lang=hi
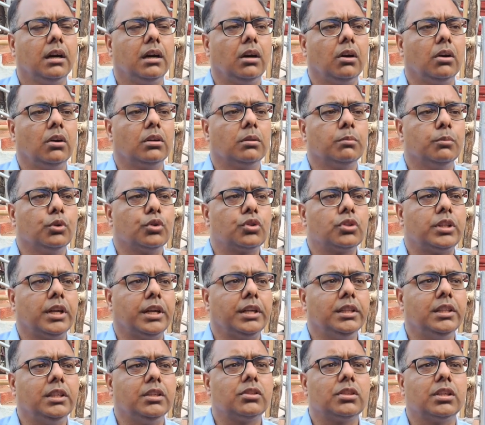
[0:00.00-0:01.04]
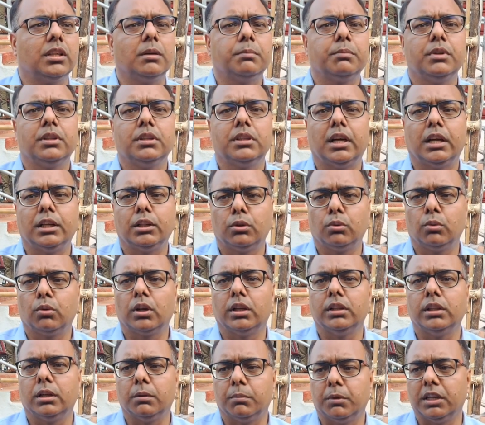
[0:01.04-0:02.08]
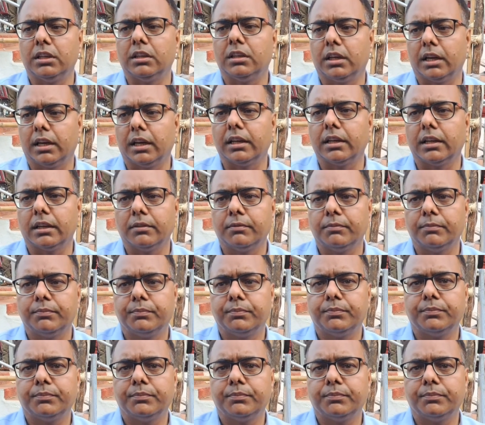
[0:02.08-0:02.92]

और मुस्तैदी से अपने दायित्वों का निर्वहन करेंगे